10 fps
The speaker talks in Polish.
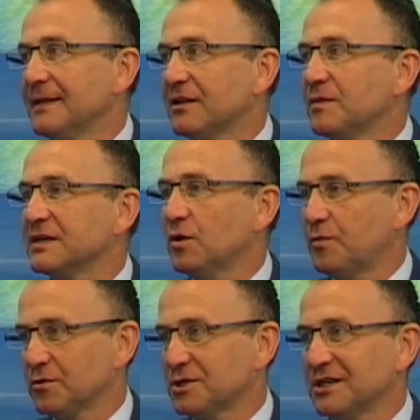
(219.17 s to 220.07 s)
Natomiast
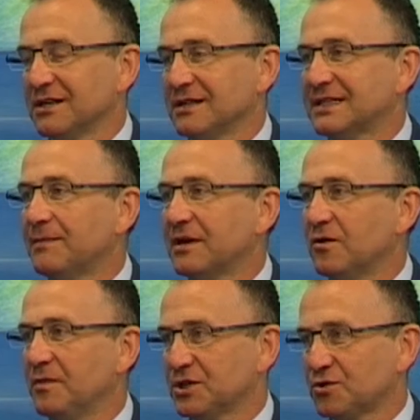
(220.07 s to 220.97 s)
oprócz e,
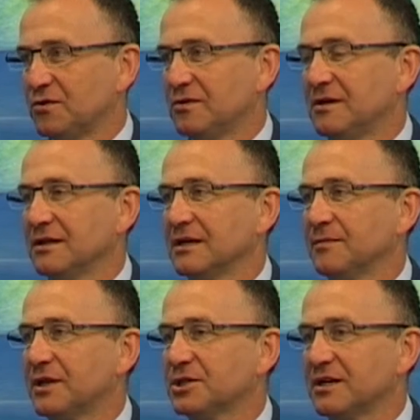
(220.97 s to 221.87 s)
samego meczu
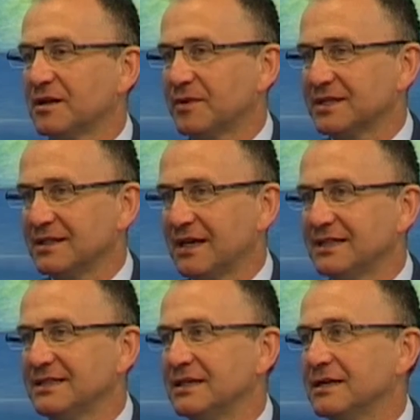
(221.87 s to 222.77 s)
e, pierwszej
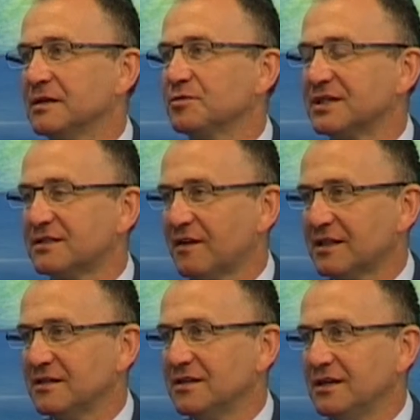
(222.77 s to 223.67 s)
reprezentacji e, przez
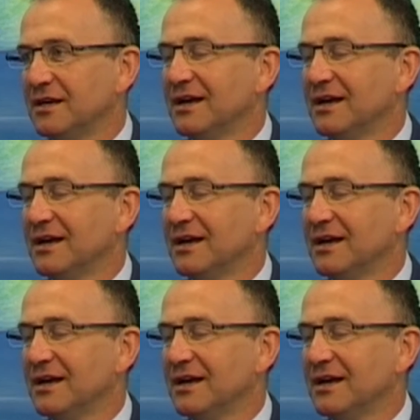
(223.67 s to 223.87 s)
dwa dni